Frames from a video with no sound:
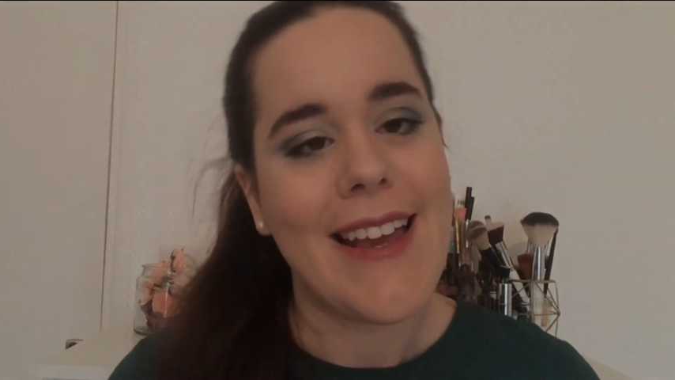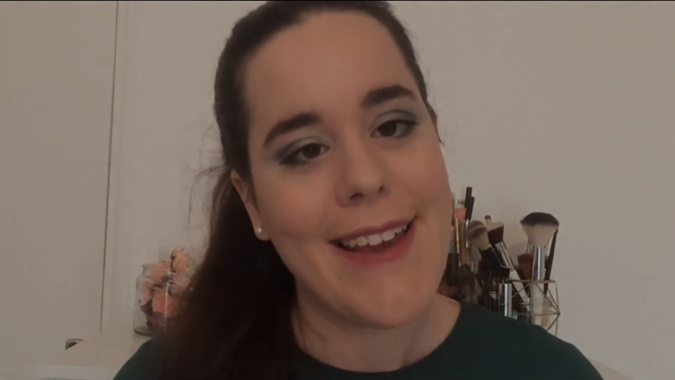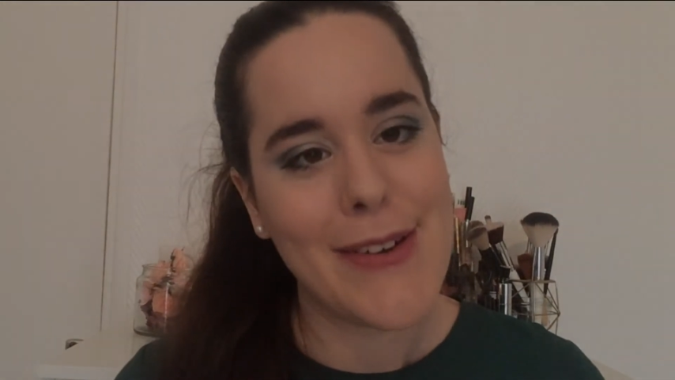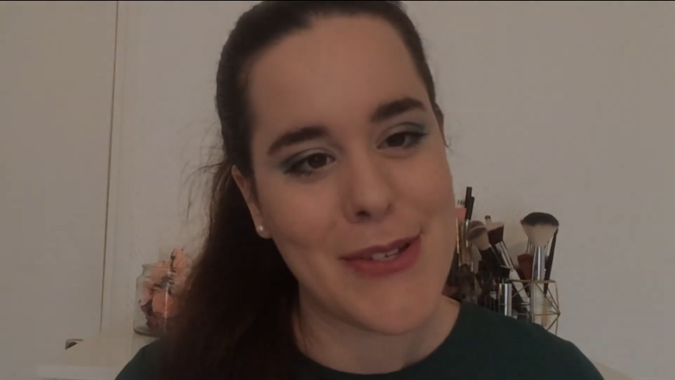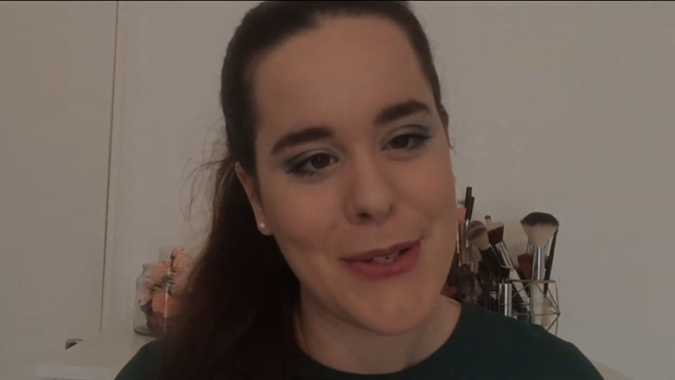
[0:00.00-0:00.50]

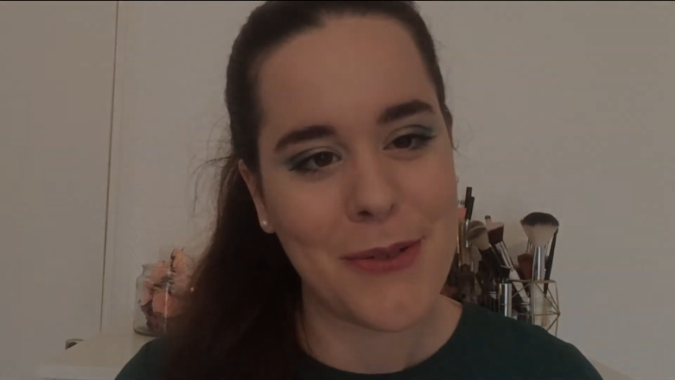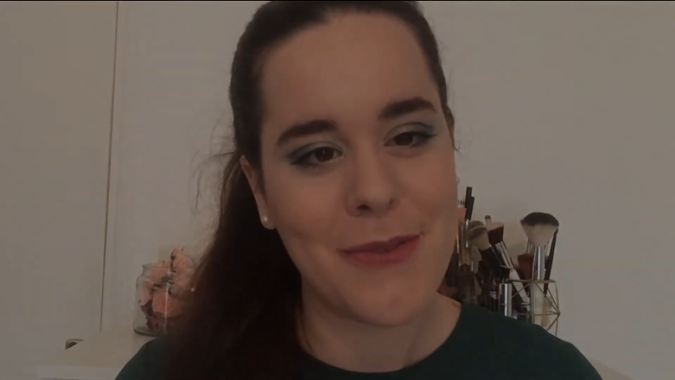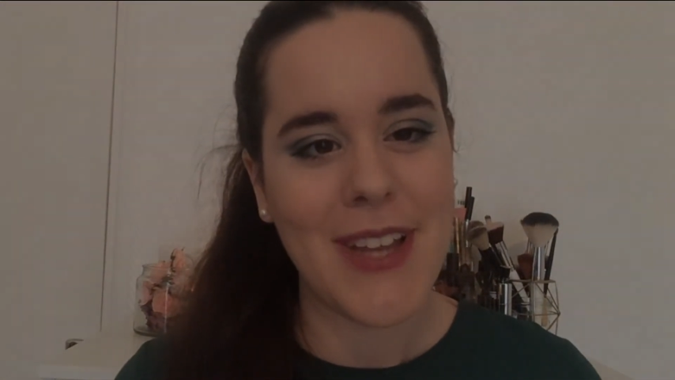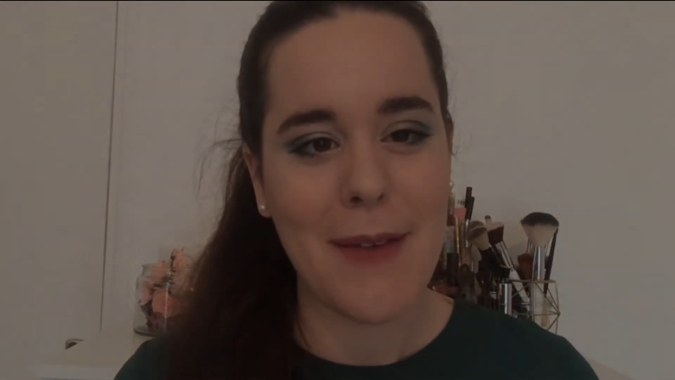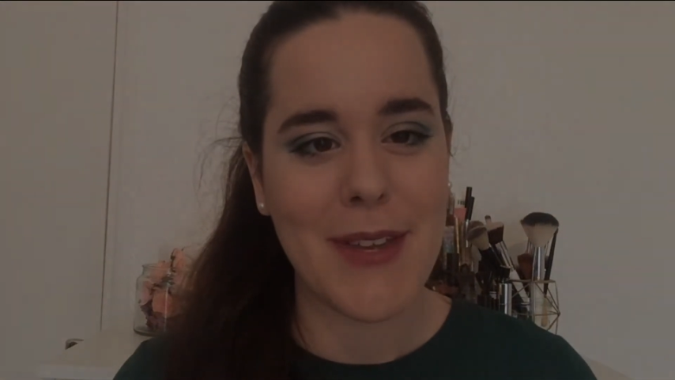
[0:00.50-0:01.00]
Et on se
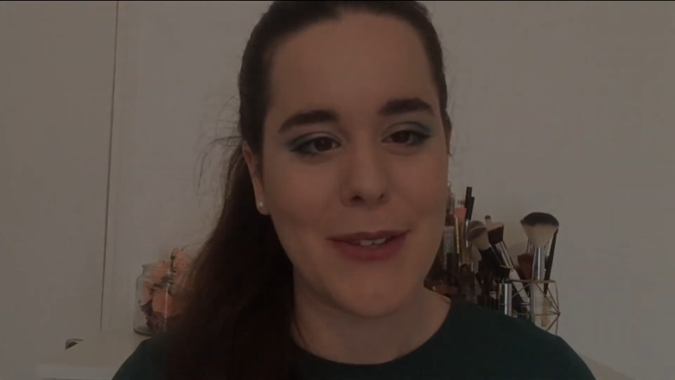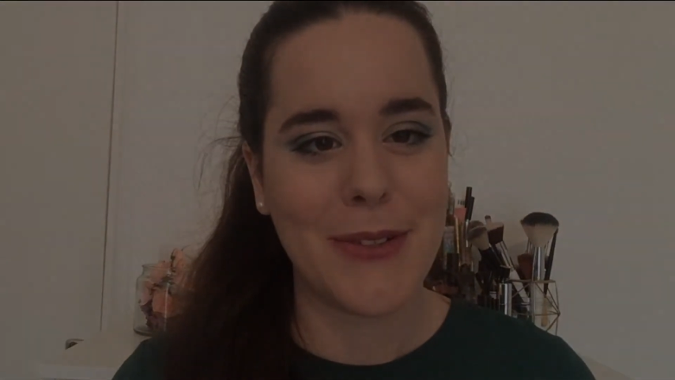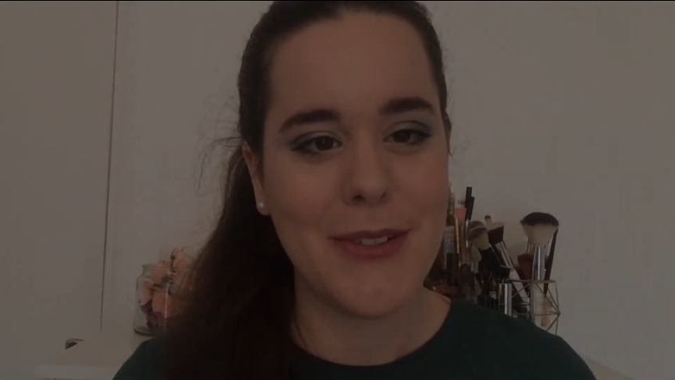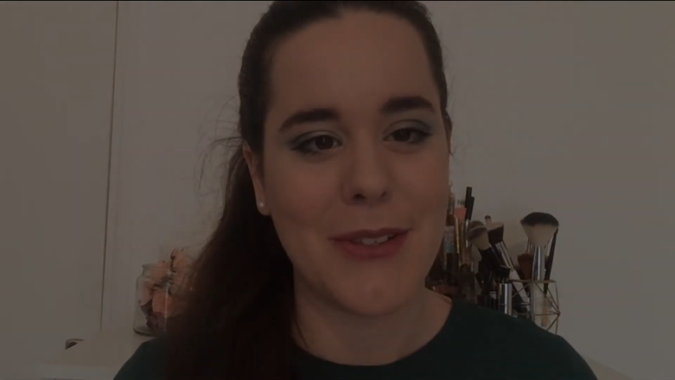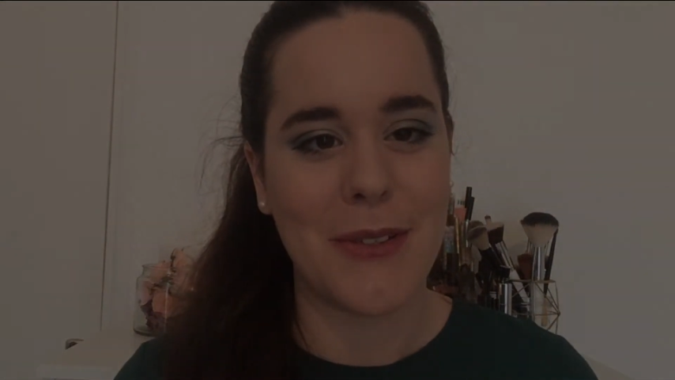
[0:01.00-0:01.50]
retrouve très
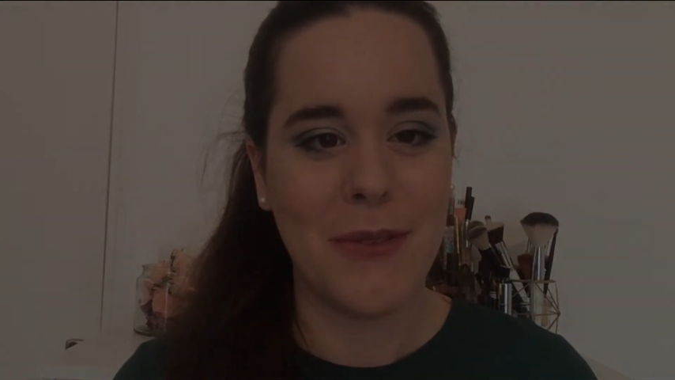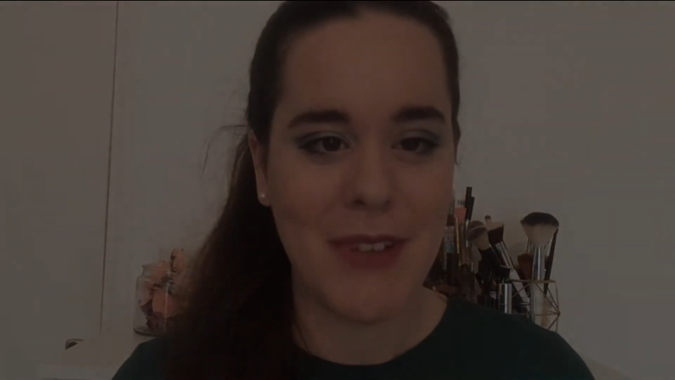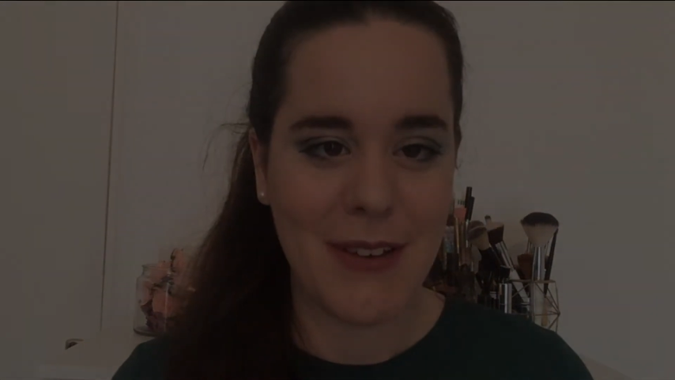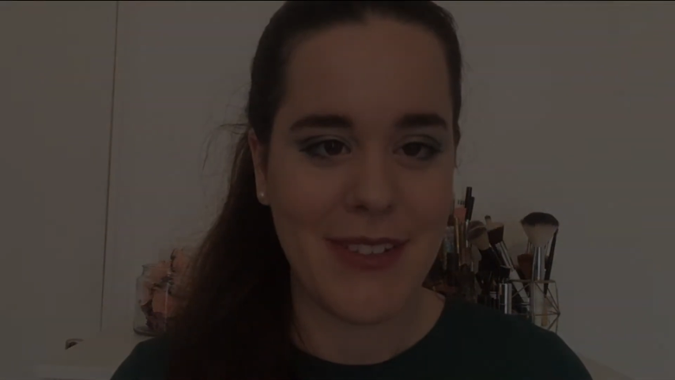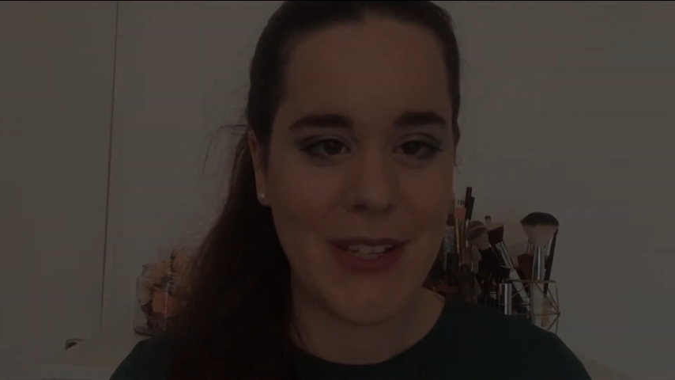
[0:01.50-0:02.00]
bientôt dans une
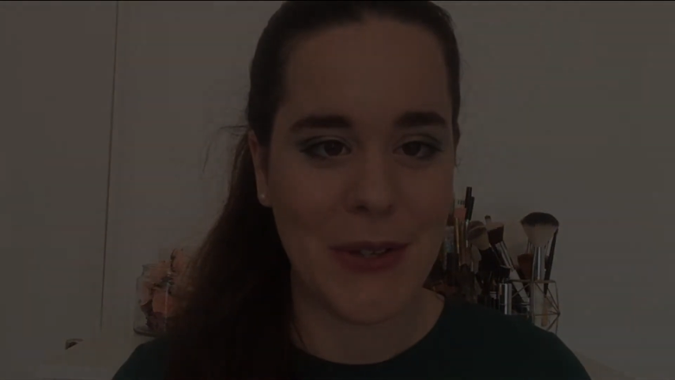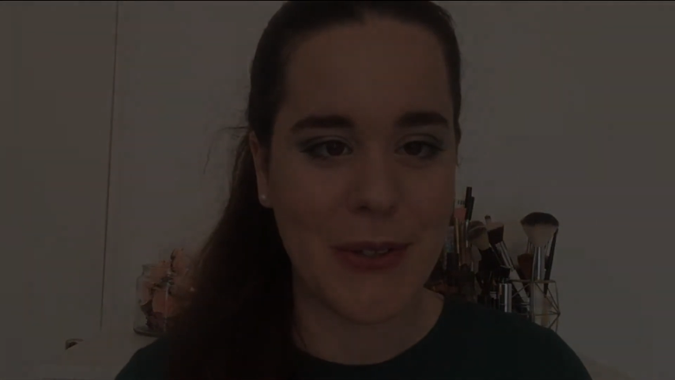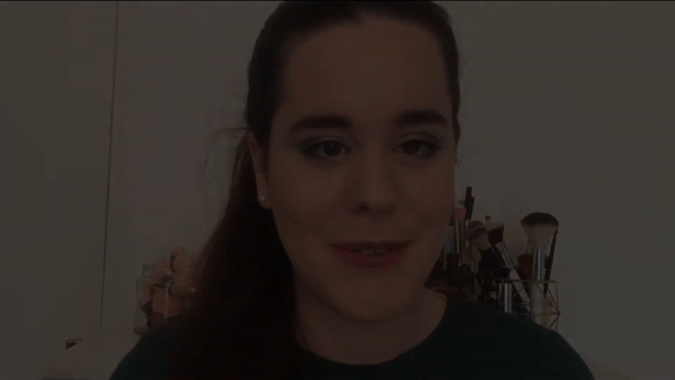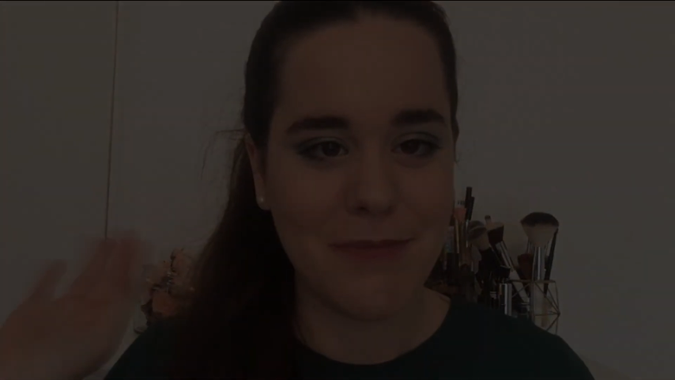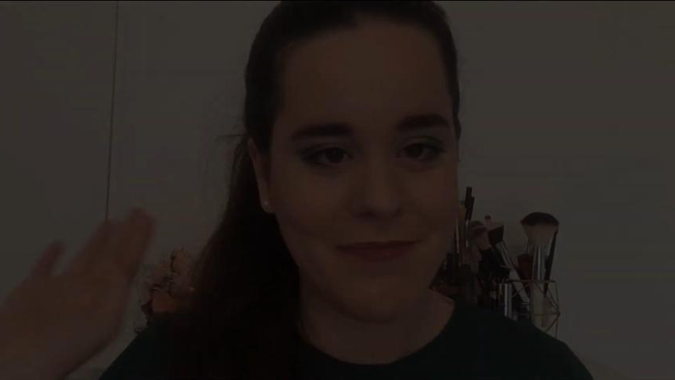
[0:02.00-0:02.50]
nouvelle
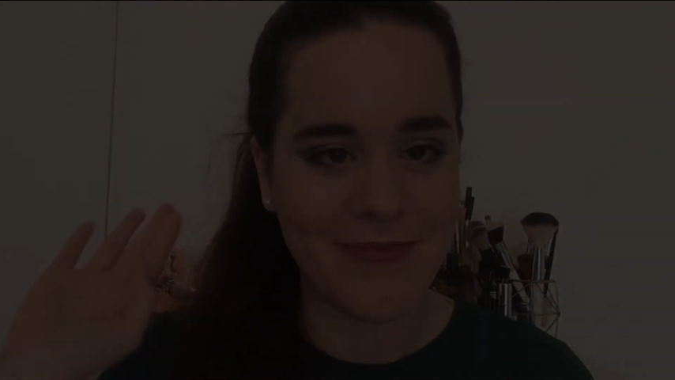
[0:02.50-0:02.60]
vidéo.